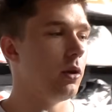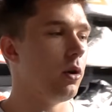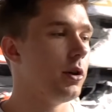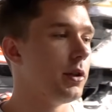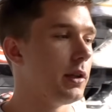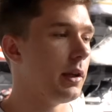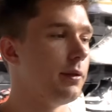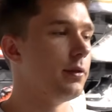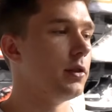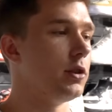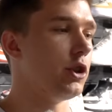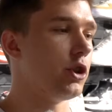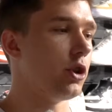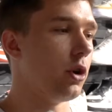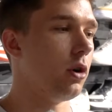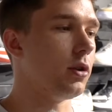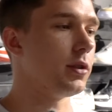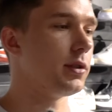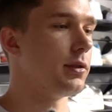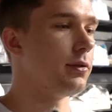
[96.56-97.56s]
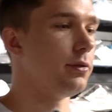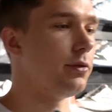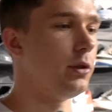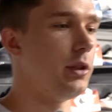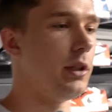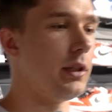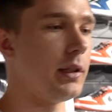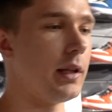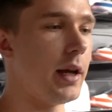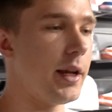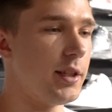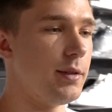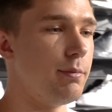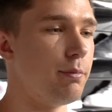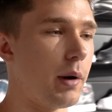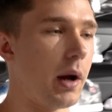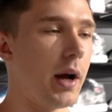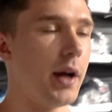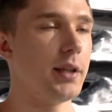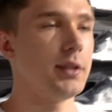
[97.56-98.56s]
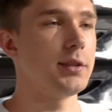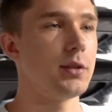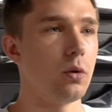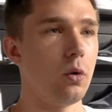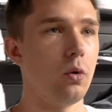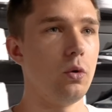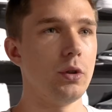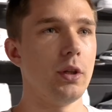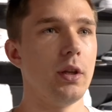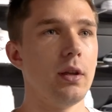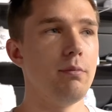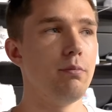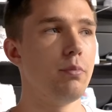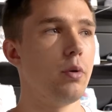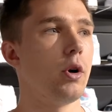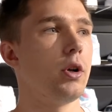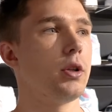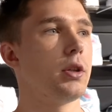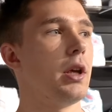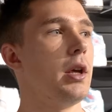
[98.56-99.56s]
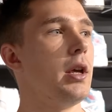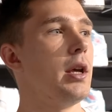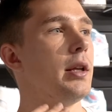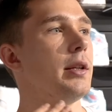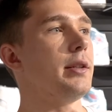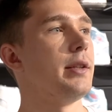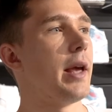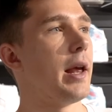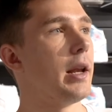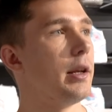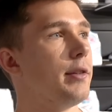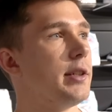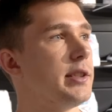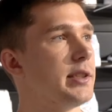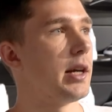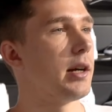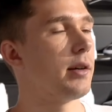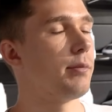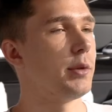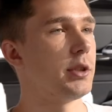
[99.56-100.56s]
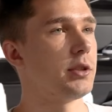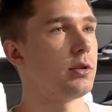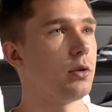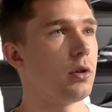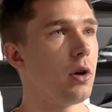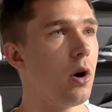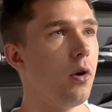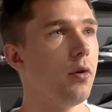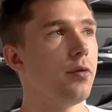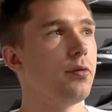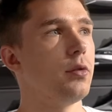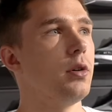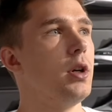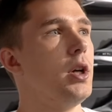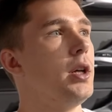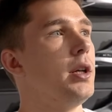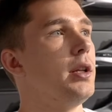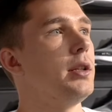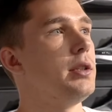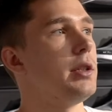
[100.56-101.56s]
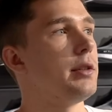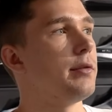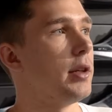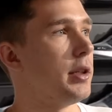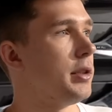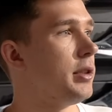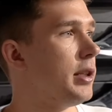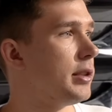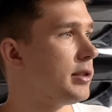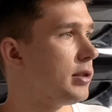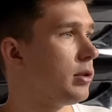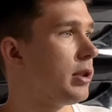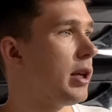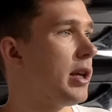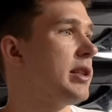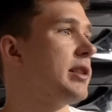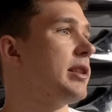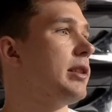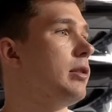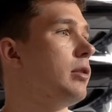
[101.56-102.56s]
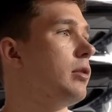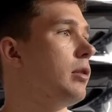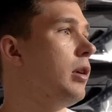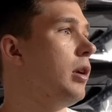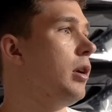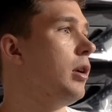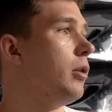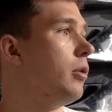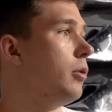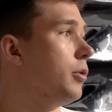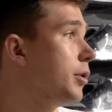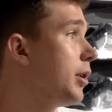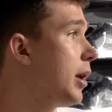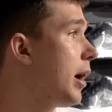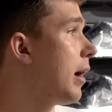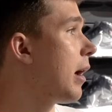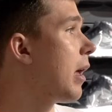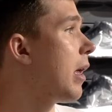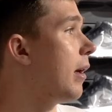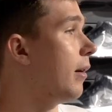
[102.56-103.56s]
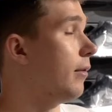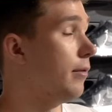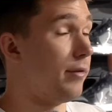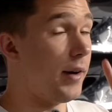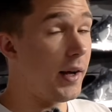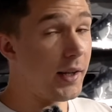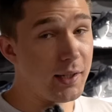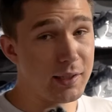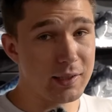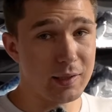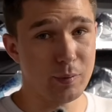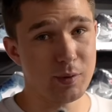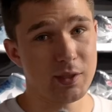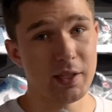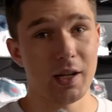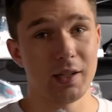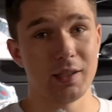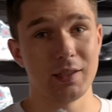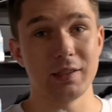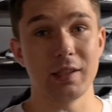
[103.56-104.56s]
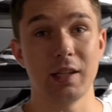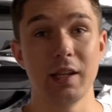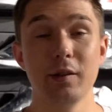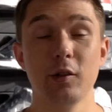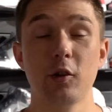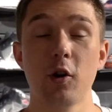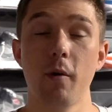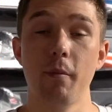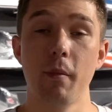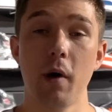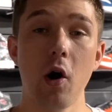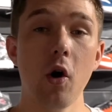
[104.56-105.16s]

Leute einfach die Chance, für den gleichen Preis ohne Import die Elevate-Sachen mal zu kaufen, die Qualität zu testen. Und ja, Vadi-Team-Sachen hingegen kommen